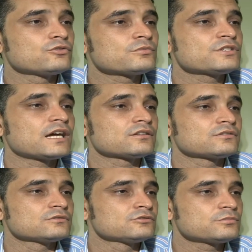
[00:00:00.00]
os
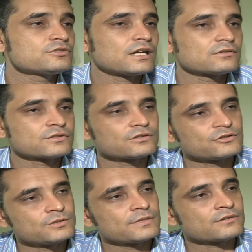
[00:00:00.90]
alunos da rede
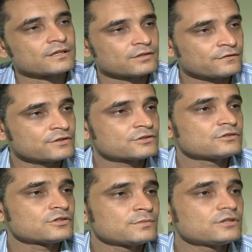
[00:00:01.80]
sempre terão
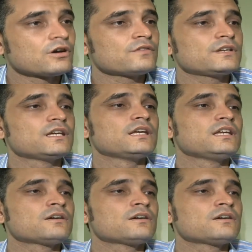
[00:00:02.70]
prioridade na hora de ocupar a